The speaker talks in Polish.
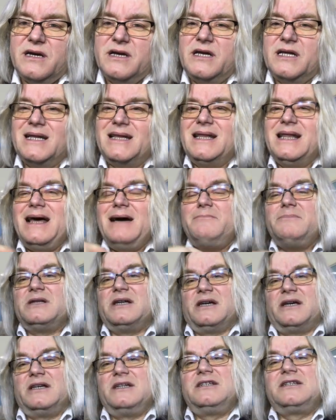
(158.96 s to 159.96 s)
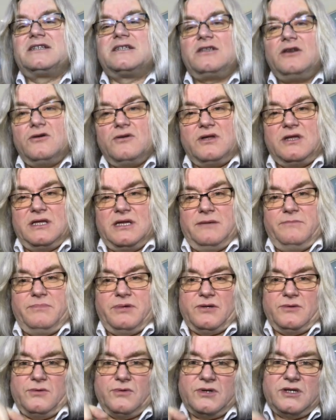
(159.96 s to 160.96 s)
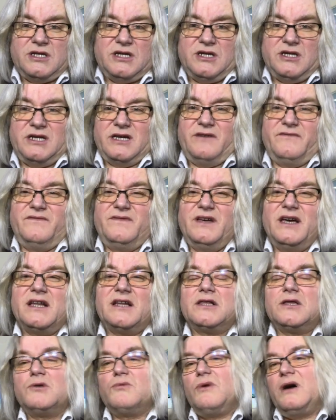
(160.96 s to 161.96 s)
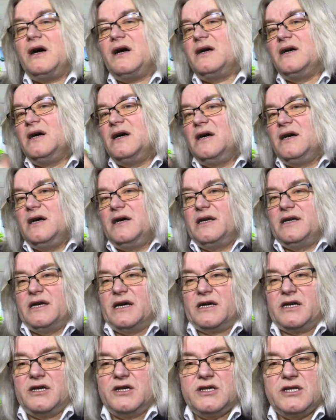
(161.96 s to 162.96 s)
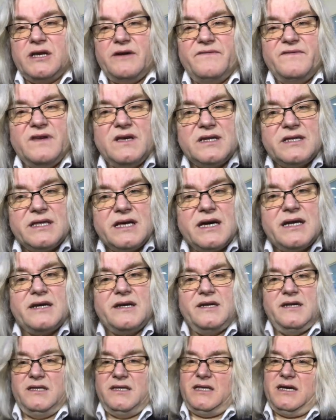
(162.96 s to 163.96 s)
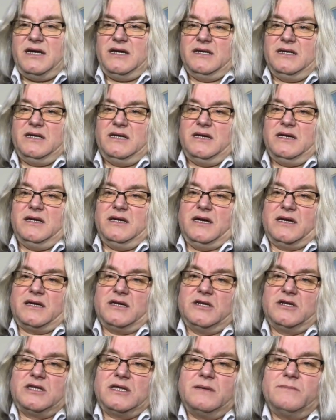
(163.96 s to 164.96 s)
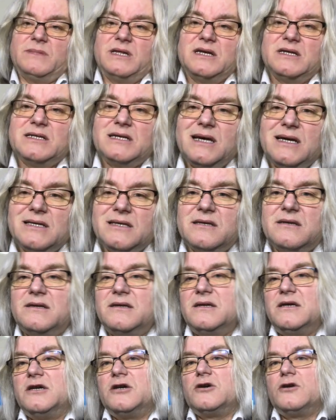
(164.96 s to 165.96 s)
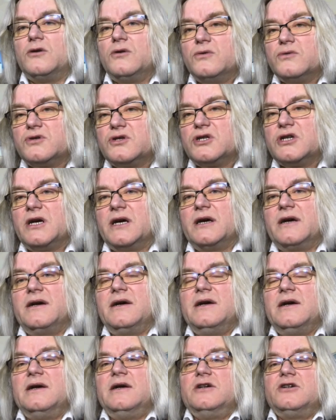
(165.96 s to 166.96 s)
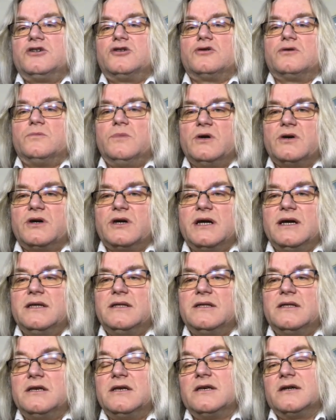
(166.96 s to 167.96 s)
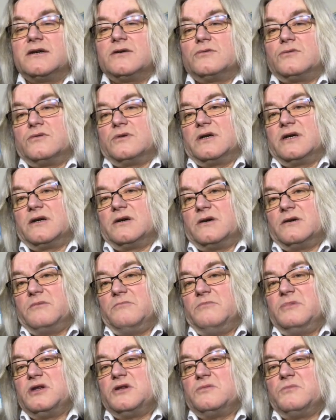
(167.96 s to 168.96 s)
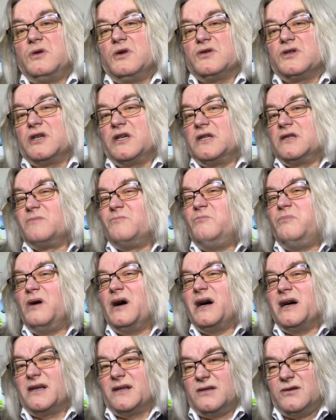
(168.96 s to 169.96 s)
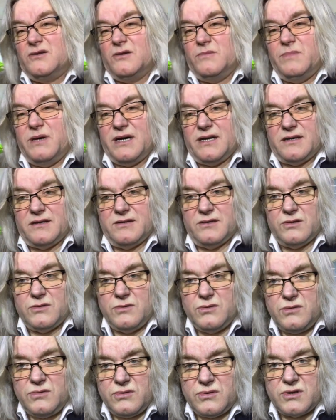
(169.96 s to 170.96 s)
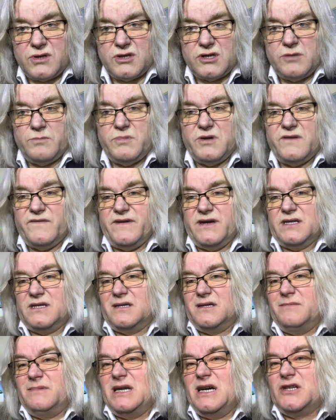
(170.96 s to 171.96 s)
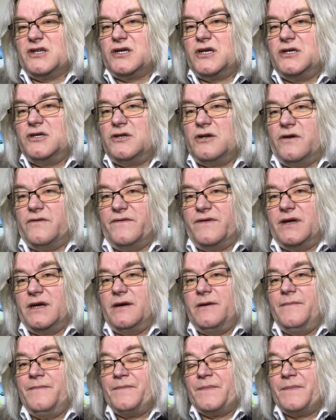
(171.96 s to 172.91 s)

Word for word: dla mnie istotne produkcyjnie wiertła, jakieś tam wiertarki tanie, jakieś tam nasadki, klucze, śrubokręty, których być może jest bardzo, bardzo dużo, że prowadzę narzędziownie,